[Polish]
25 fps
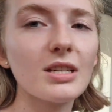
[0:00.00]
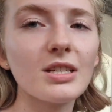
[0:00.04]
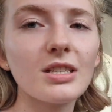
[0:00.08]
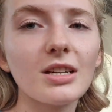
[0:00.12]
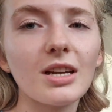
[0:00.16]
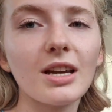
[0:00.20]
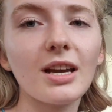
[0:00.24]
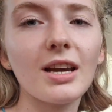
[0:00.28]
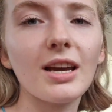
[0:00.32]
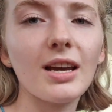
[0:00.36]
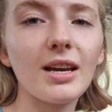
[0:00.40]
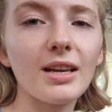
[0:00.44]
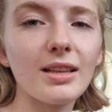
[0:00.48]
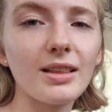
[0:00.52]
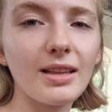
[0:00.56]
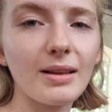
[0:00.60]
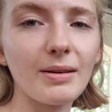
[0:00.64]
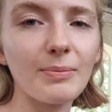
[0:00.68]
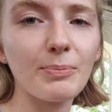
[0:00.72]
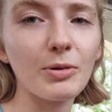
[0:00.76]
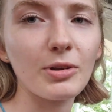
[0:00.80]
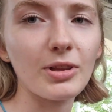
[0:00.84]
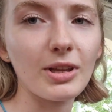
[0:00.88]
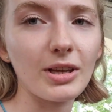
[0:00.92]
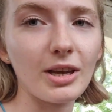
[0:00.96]
że
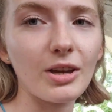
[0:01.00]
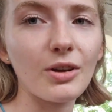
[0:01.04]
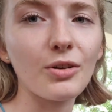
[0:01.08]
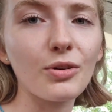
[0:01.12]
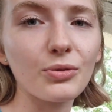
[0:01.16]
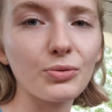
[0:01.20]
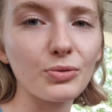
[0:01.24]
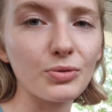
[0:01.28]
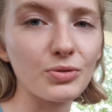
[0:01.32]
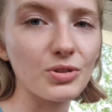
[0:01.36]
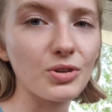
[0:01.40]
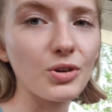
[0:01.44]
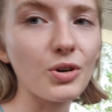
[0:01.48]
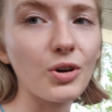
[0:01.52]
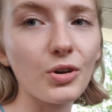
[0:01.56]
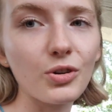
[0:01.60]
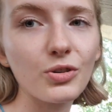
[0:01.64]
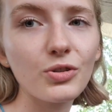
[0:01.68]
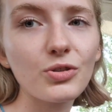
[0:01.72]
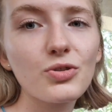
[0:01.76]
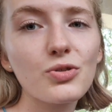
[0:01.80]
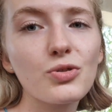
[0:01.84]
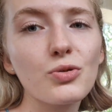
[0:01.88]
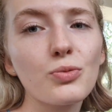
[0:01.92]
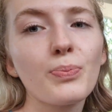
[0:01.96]
po takiej kontuzji
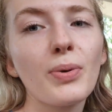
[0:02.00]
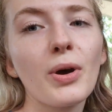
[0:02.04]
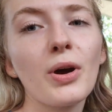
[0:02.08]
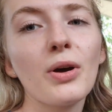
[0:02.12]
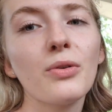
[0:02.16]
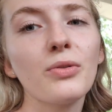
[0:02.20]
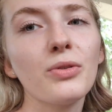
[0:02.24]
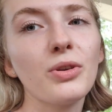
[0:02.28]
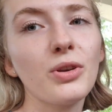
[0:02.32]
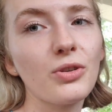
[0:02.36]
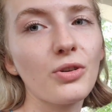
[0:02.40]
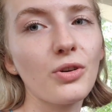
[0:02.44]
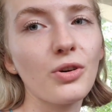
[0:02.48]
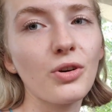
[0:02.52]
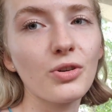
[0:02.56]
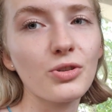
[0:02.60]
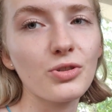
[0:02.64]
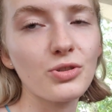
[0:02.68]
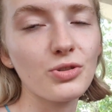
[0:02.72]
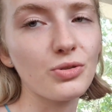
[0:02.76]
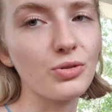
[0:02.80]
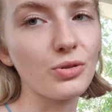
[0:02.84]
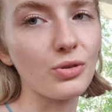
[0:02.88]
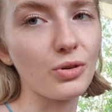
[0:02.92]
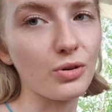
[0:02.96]
koniec zupełnie
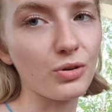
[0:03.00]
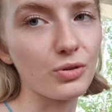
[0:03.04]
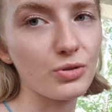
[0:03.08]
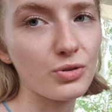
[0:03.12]
dochodzi do